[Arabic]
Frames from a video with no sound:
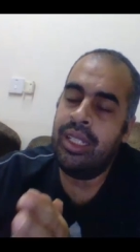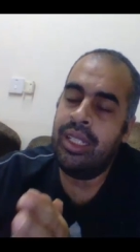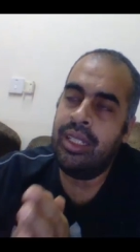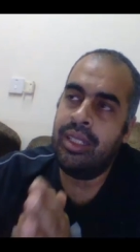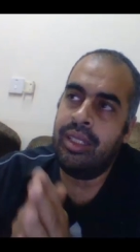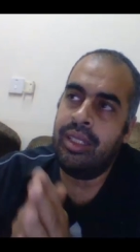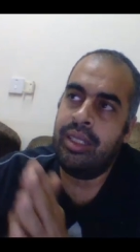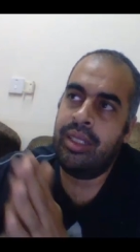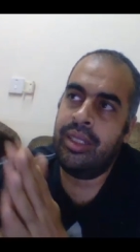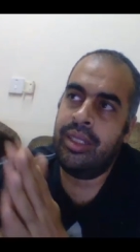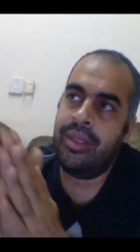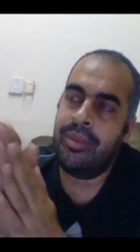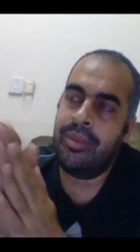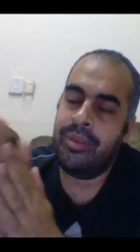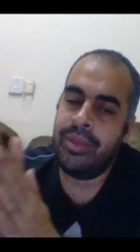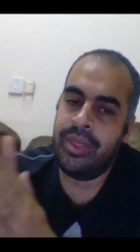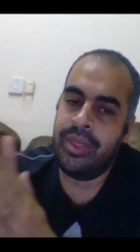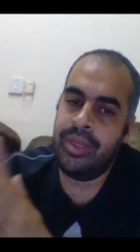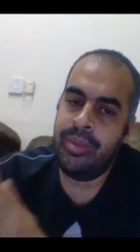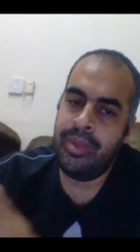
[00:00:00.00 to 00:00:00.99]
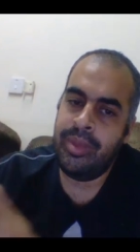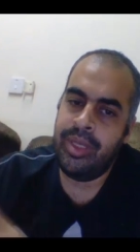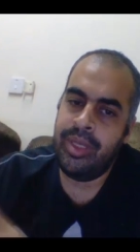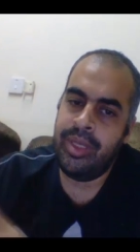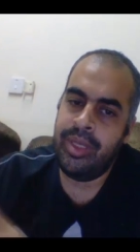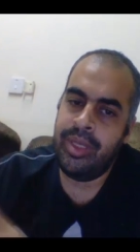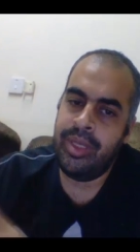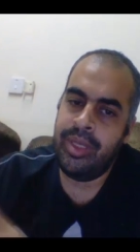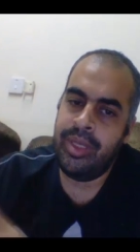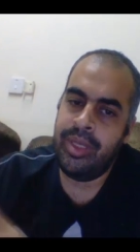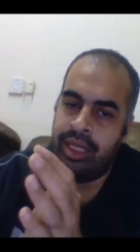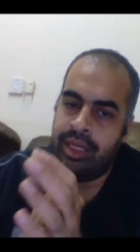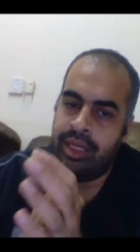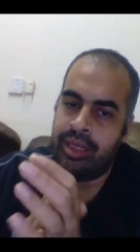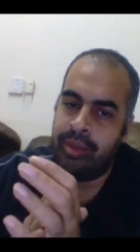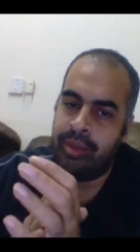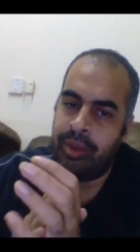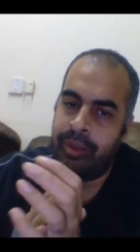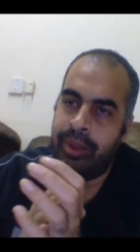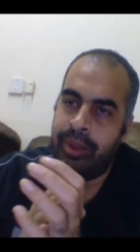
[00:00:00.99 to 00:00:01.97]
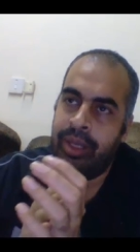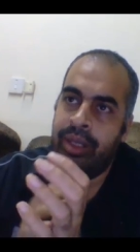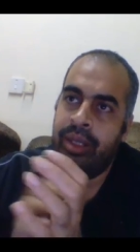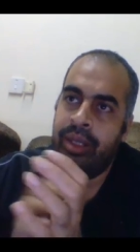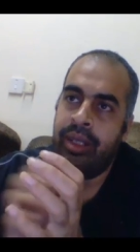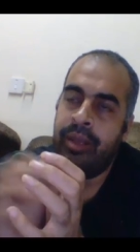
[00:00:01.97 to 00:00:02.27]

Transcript: آه، دي من ضمن الحاجات اللي احنا سمعناها